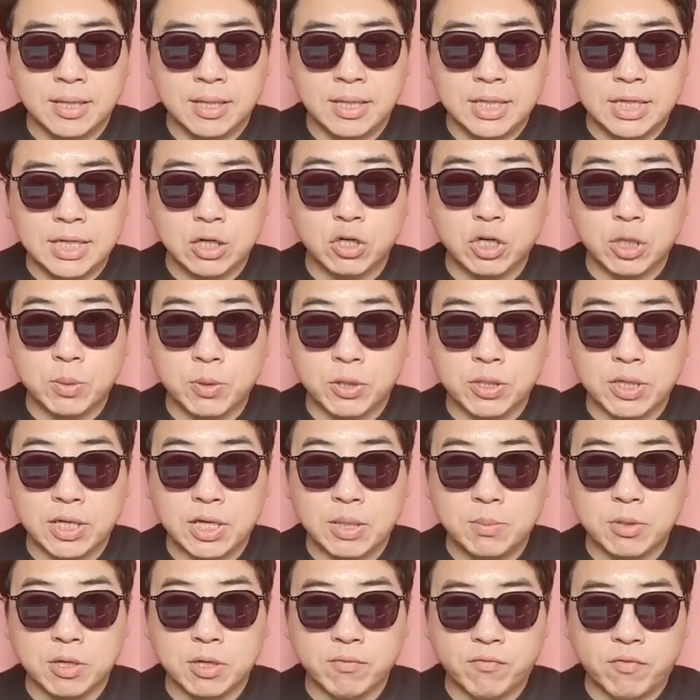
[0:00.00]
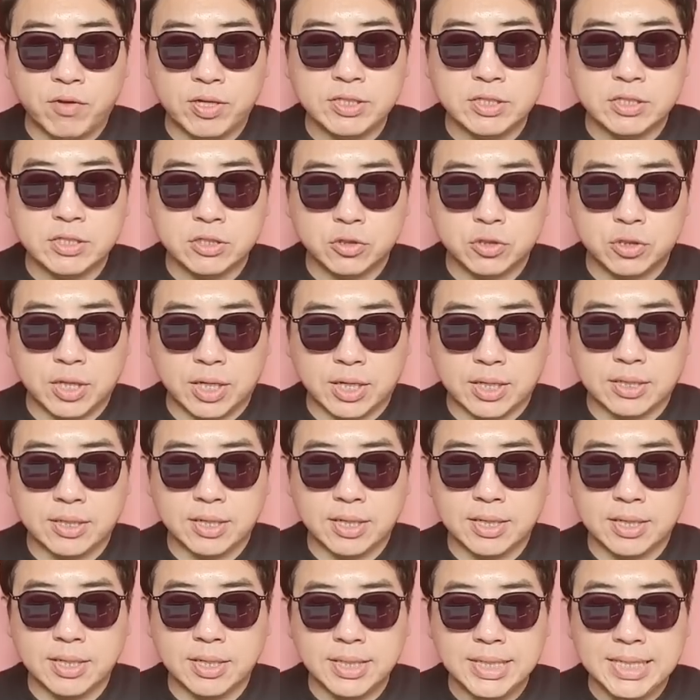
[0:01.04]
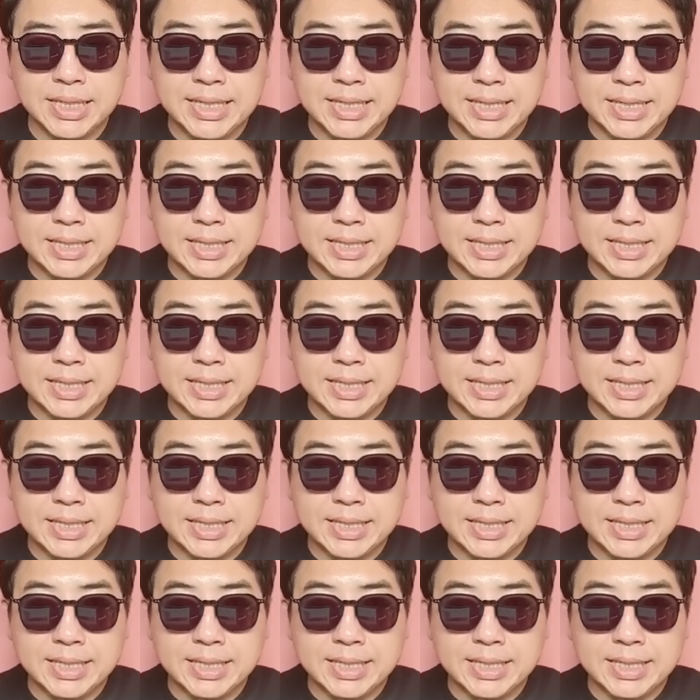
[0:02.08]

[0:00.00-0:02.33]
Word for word: 이걸 이번에 일명 패스트 트랙 그러니까